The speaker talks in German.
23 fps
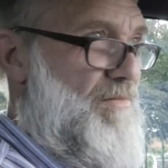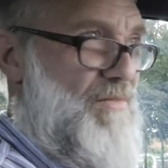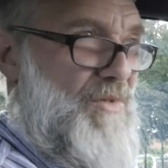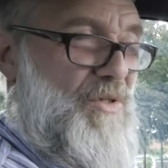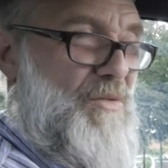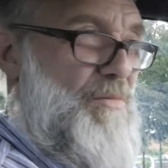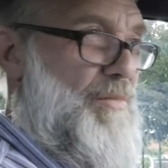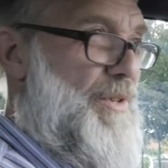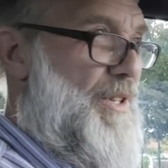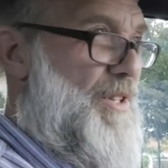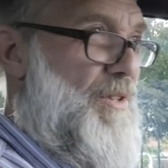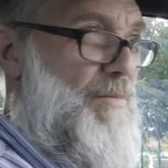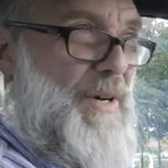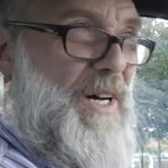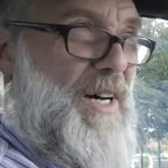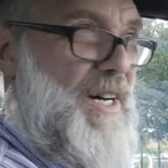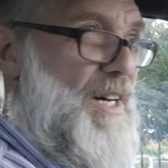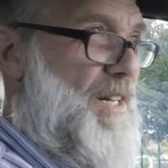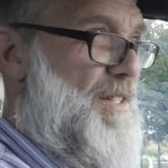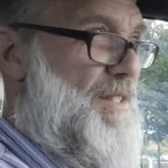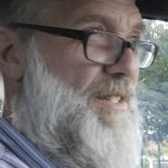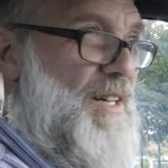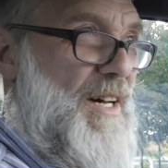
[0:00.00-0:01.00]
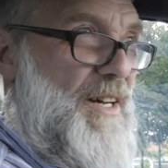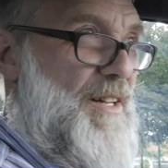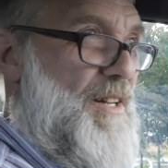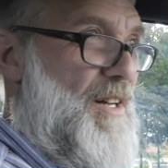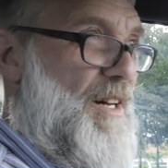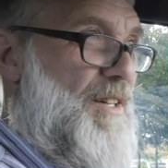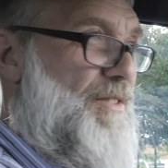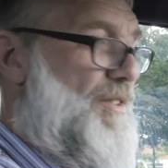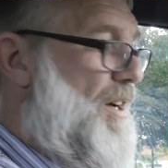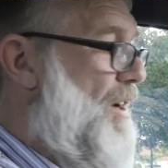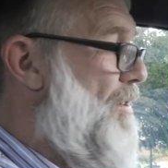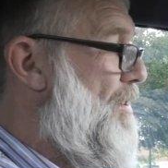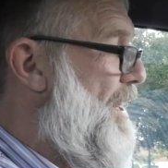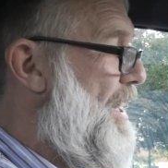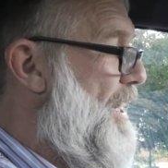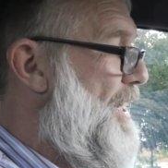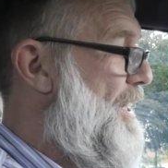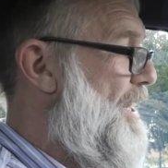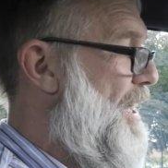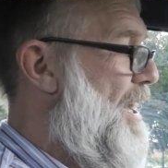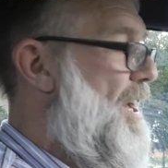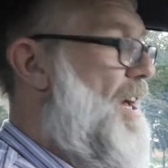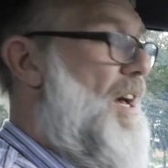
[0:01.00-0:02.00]
unmittelbarer Zeit, also auch
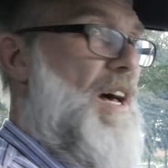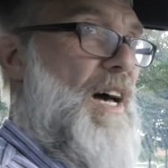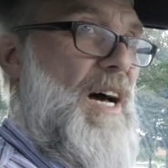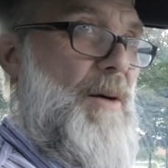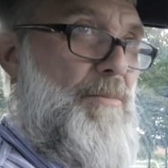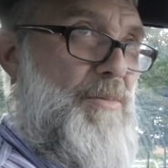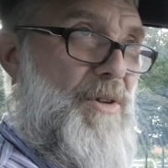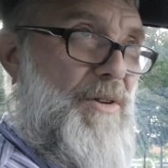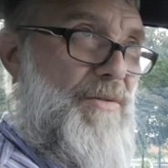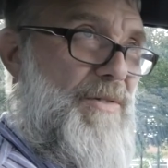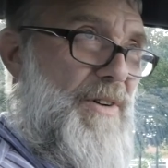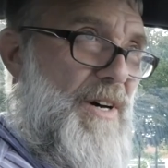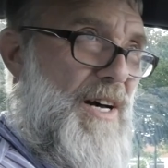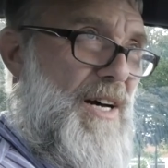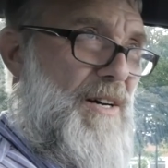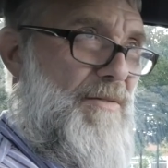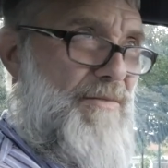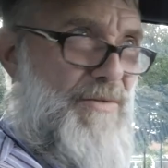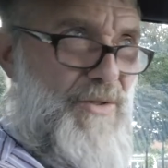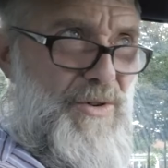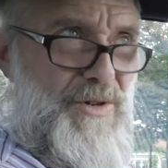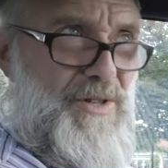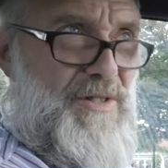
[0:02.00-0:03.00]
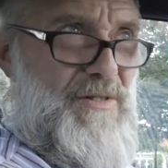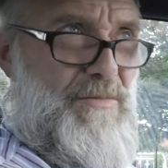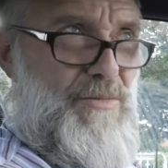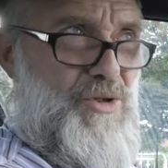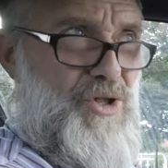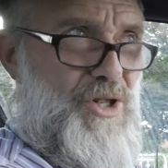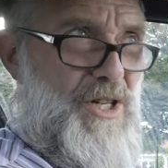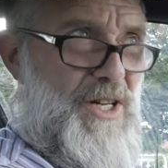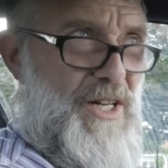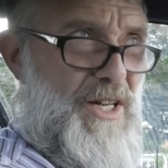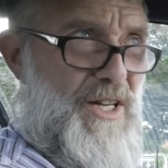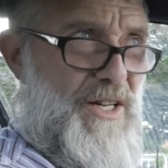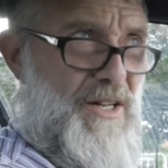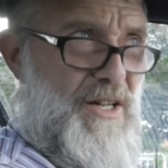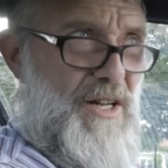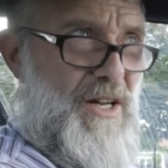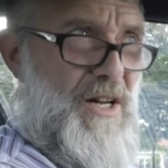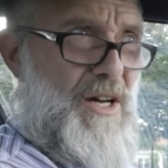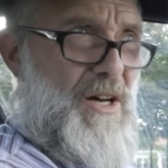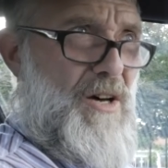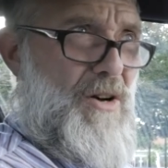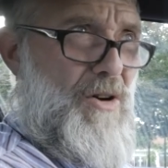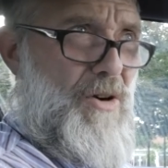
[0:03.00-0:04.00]
rein. Habt ihr Fragen, wollt ihr sie bestellen?
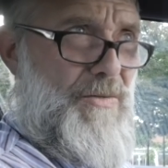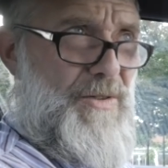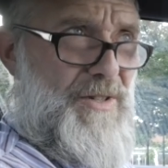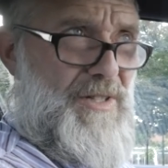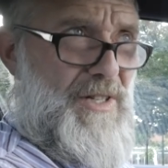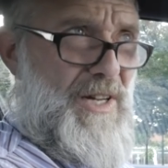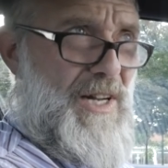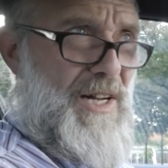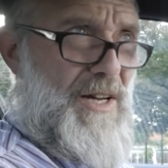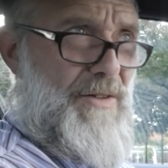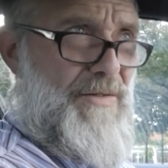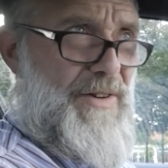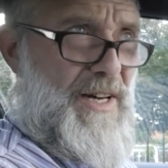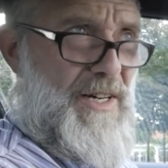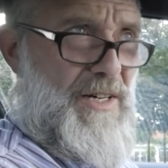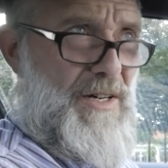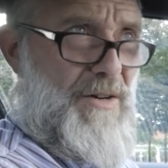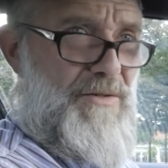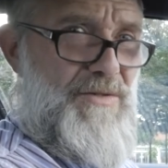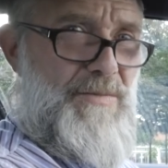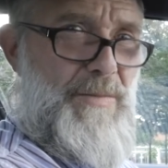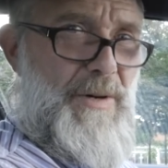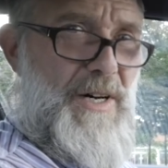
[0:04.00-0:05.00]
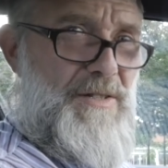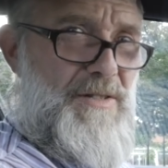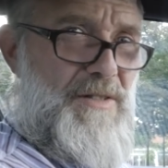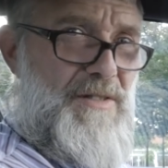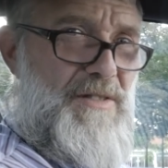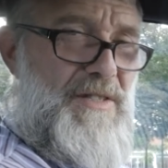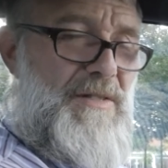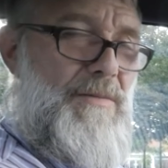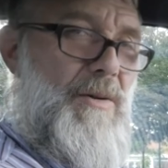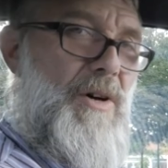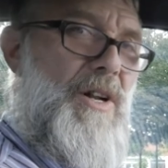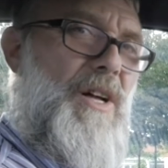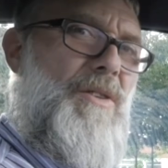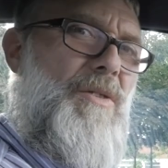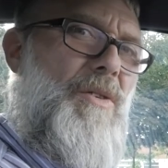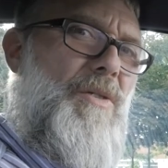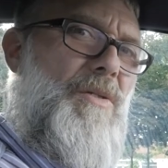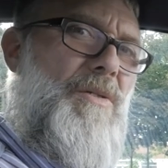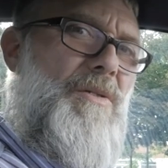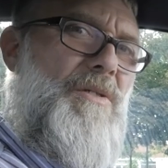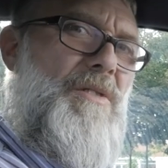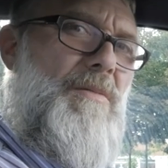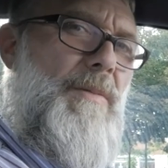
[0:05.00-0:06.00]
Offizieller Verkaufspreis ist
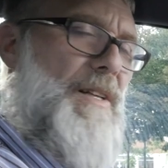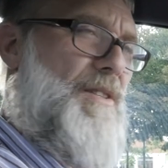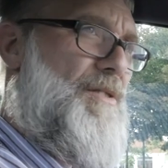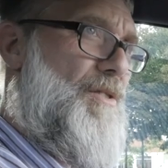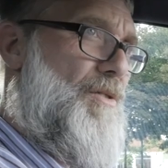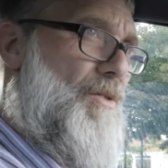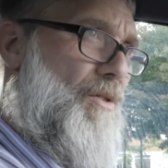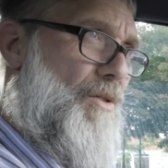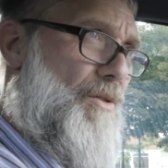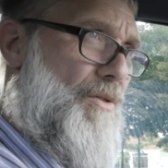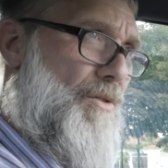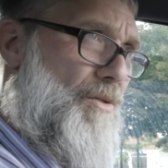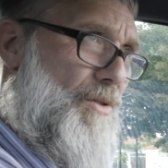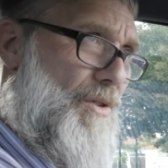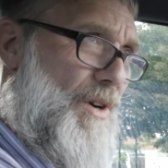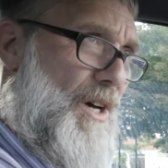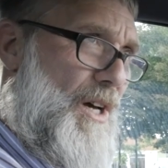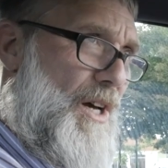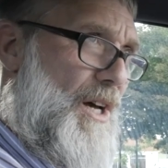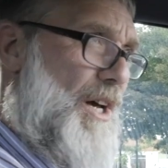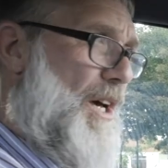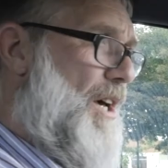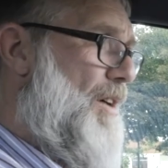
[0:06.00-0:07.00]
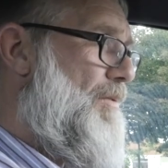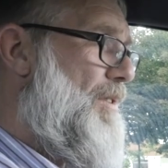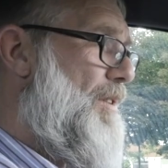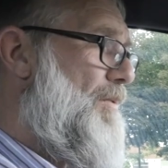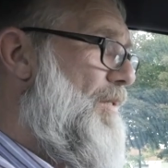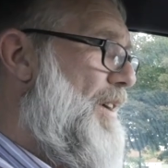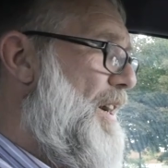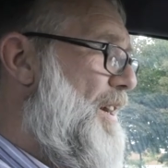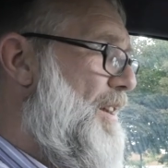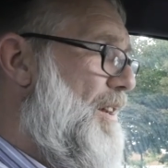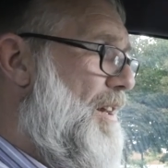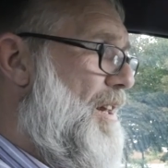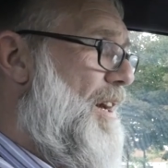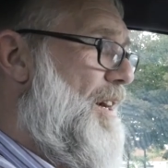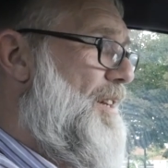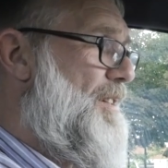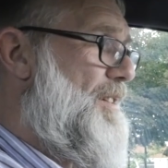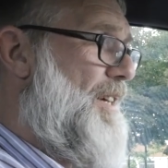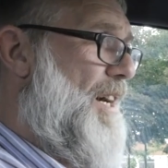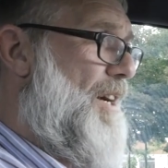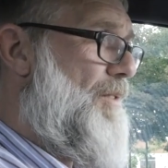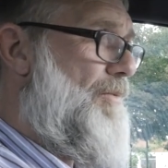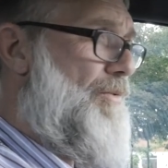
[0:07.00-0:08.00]
229 Euro. Wir werden ein
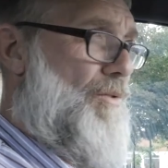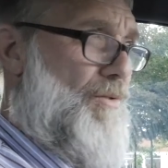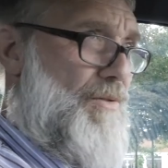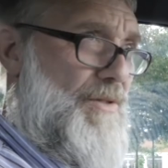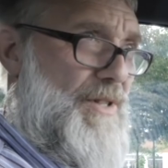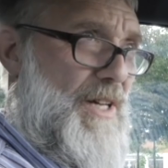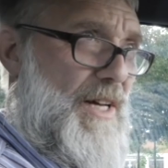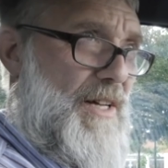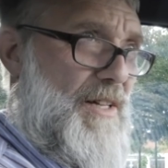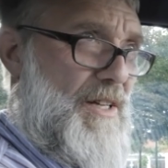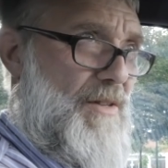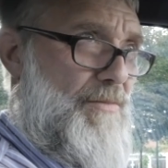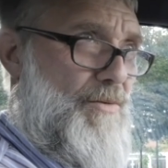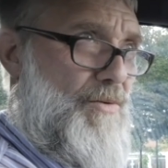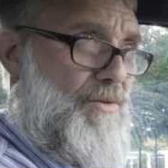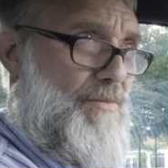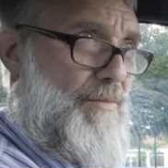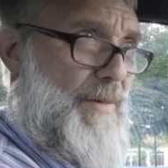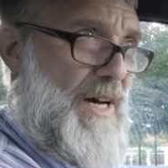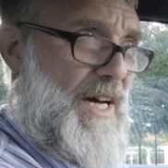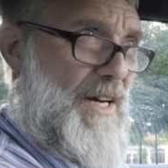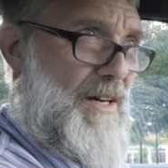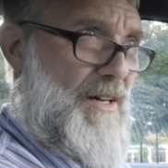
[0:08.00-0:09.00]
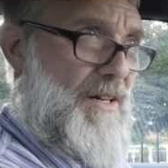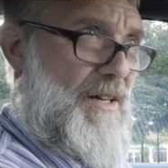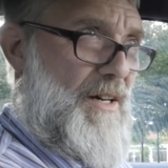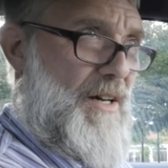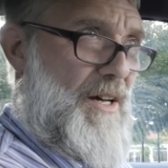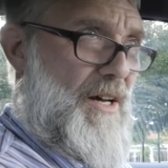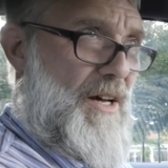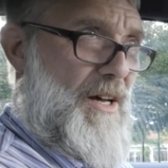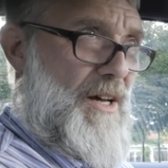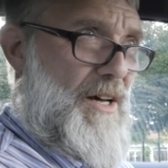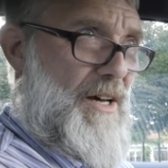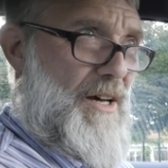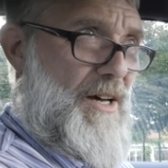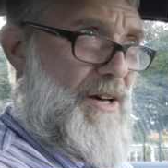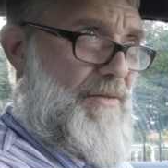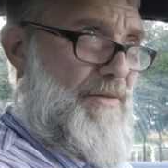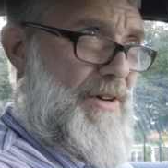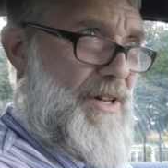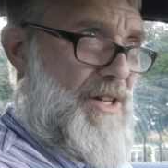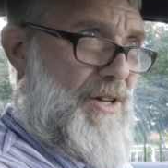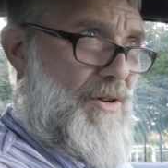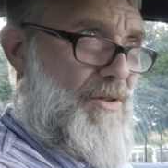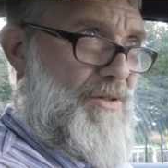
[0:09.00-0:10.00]
kleines Einführungsangebot machen, äh,
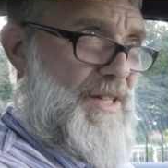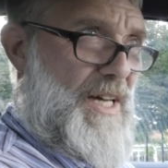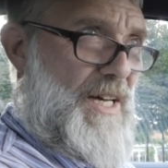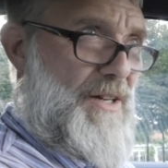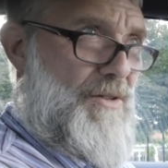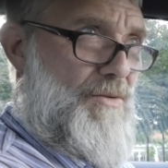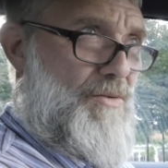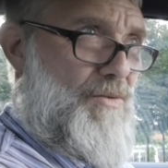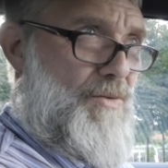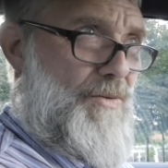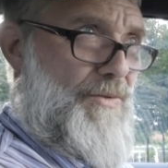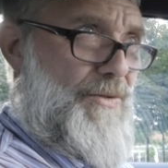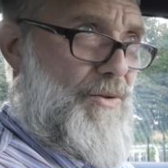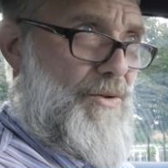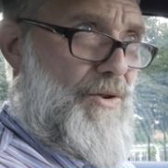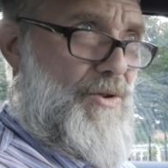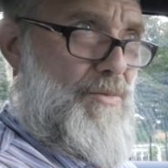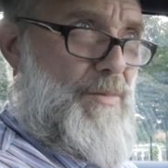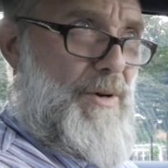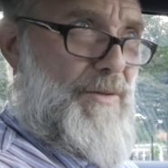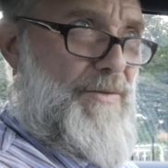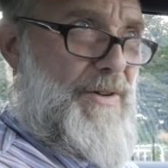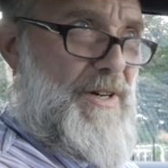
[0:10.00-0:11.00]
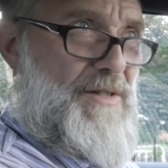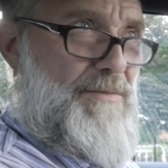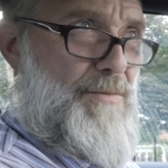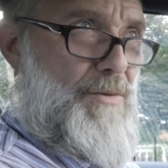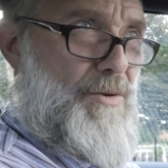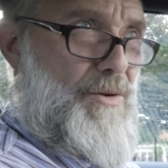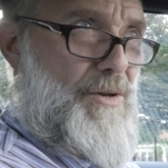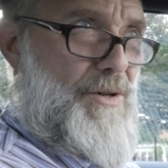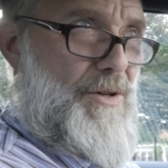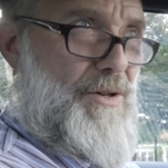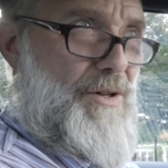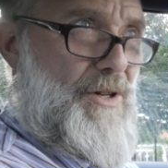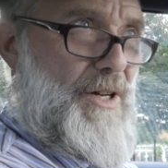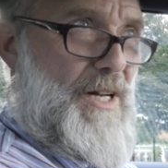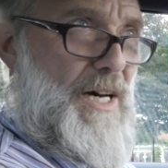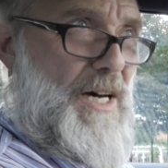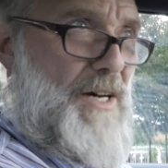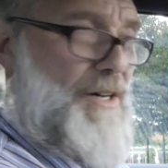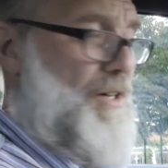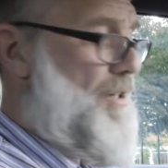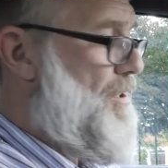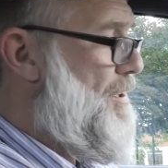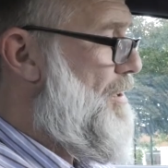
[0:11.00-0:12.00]
wenn ihr uns anruft oder über Facebook eine
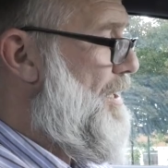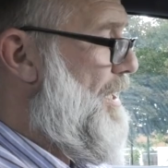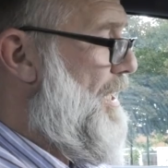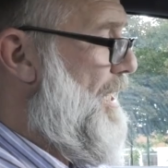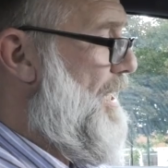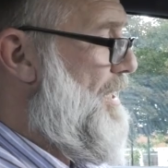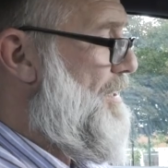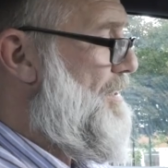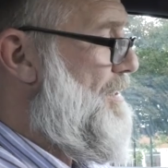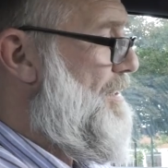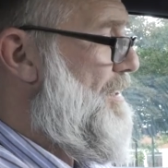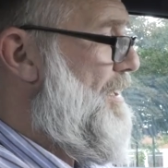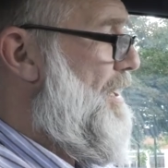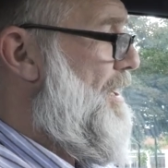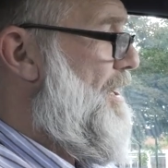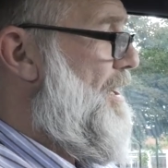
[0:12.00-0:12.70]
Nachricht hinterlasst,